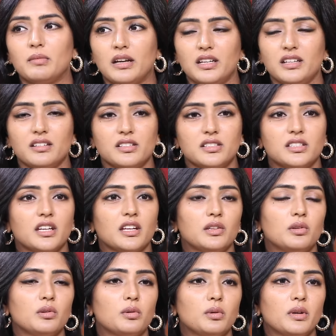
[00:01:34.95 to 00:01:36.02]
మళ్ళీ రిస్క్
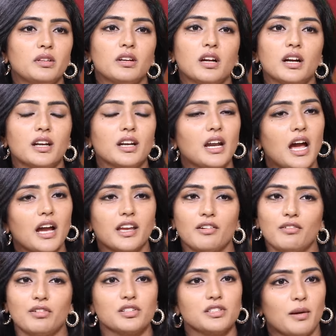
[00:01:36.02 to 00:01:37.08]
ఎందుకు ఎందుకంటే నాకు
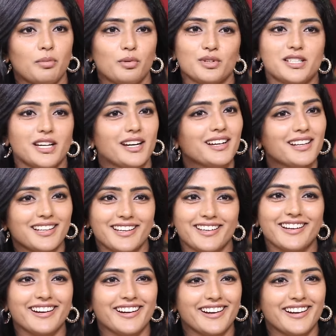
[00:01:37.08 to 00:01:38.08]
ఎవరు సపోర్ట్ చేయడానికి లేరు